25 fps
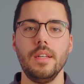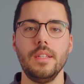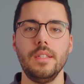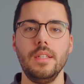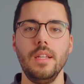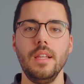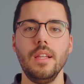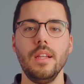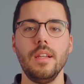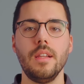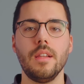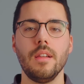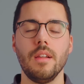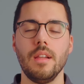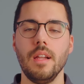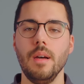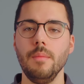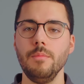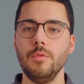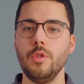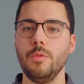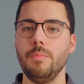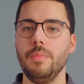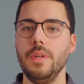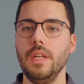Dieses
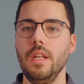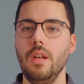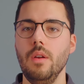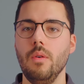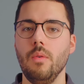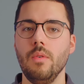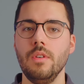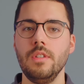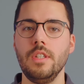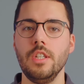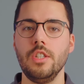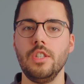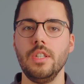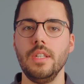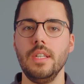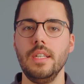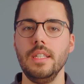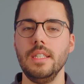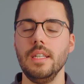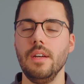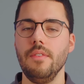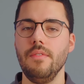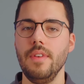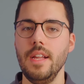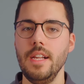Zusammenspiel
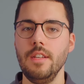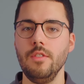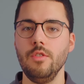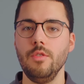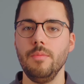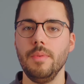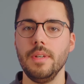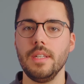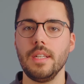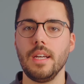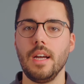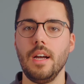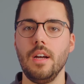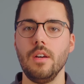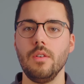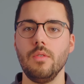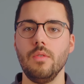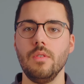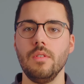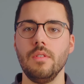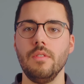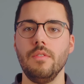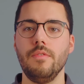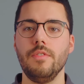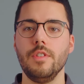unterschiedlicher
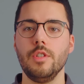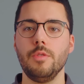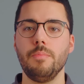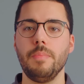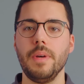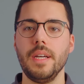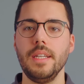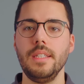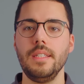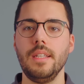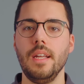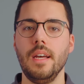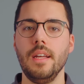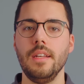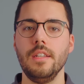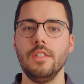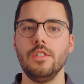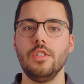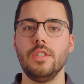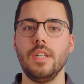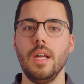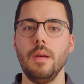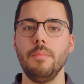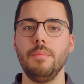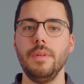Wellenübertragungen verspricht eine
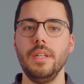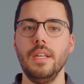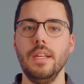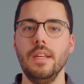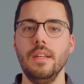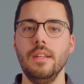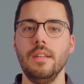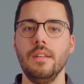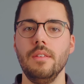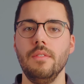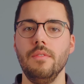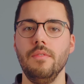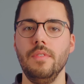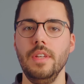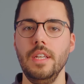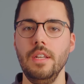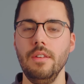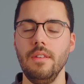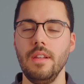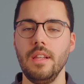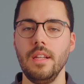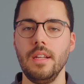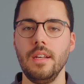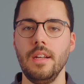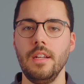stabile
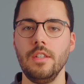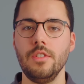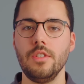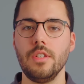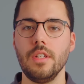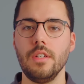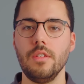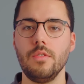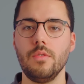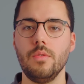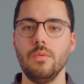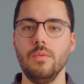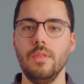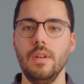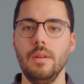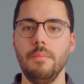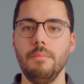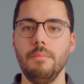Videosignalstruktur